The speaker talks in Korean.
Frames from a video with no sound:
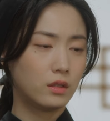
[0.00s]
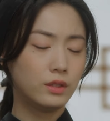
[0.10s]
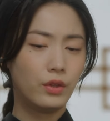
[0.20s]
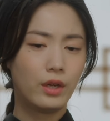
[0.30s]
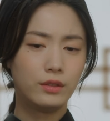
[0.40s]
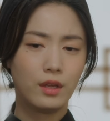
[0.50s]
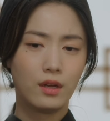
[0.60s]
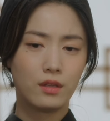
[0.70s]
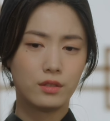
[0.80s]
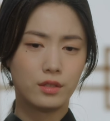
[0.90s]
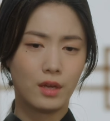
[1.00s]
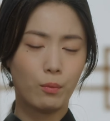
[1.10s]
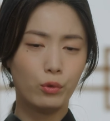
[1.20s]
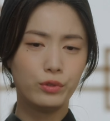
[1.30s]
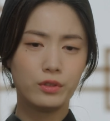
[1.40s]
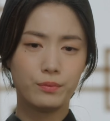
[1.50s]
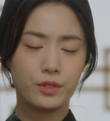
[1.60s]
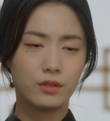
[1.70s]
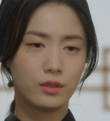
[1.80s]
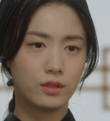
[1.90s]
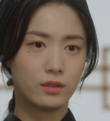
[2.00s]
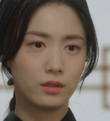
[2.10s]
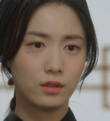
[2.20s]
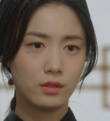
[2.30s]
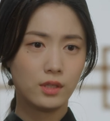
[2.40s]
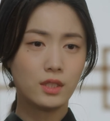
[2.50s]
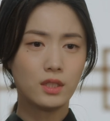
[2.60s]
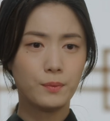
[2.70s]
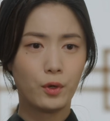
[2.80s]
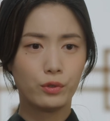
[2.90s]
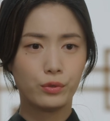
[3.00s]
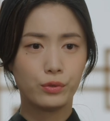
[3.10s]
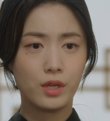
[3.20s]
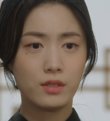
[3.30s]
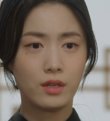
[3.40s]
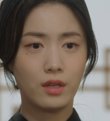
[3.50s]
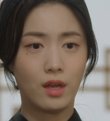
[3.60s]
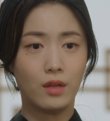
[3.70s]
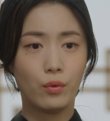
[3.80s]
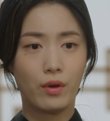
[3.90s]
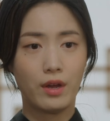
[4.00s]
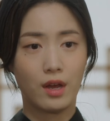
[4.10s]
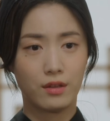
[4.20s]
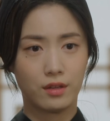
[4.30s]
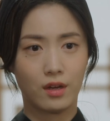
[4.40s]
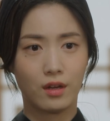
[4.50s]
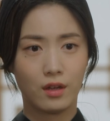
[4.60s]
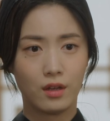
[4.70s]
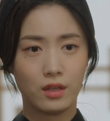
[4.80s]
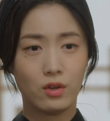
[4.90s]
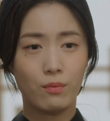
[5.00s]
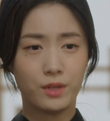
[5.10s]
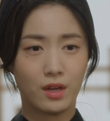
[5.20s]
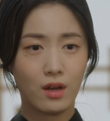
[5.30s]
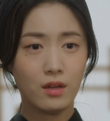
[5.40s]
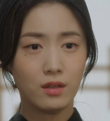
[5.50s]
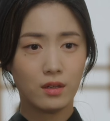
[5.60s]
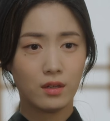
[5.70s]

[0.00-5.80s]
은퇴할 때까지 제 모든 음식을 사장님의 것으로 세상에 내놓아야 한다. 이겁니까?